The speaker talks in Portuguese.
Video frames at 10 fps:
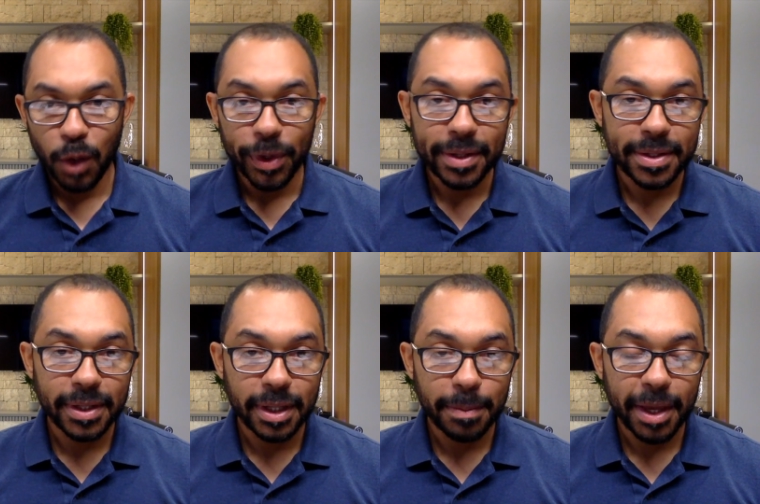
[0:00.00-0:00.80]
O índice
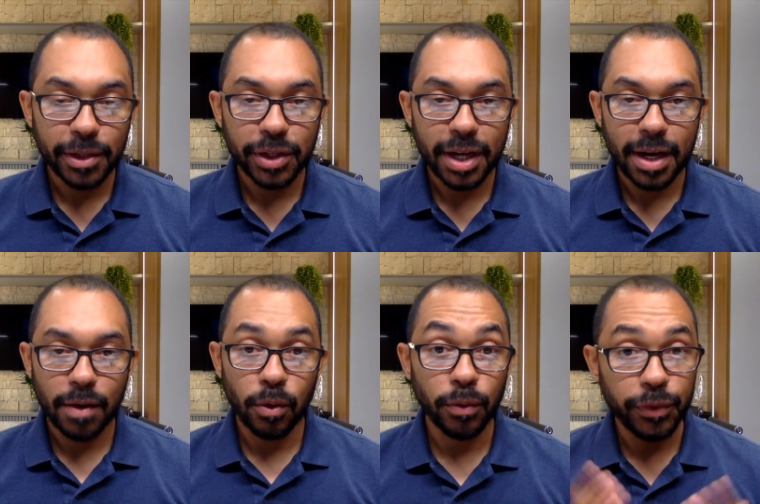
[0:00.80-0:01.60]
que mede a
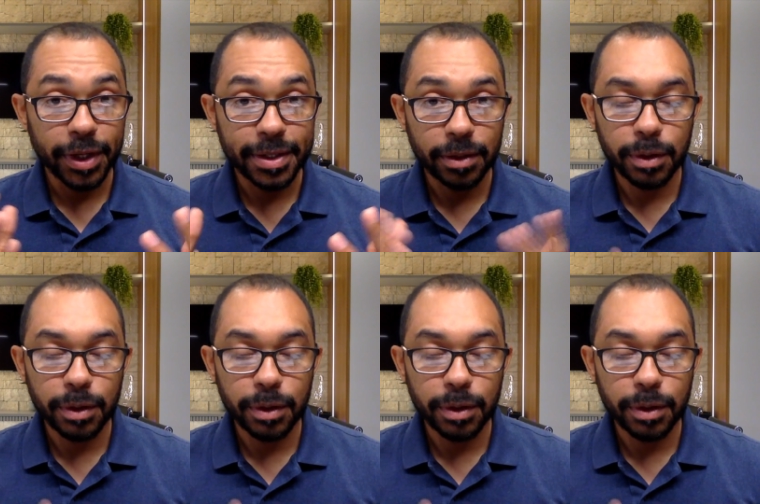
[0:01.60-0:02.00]
confiança do